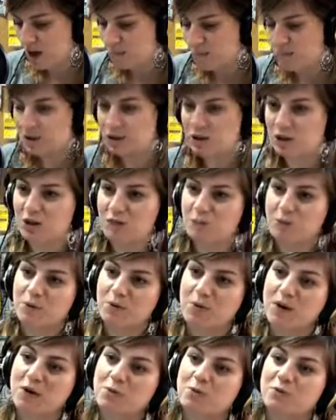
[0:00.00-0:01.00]
Mas
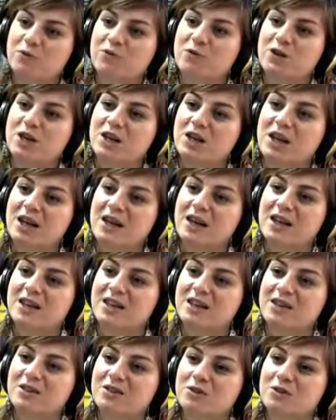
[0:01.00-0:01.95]
primeiro eu preferia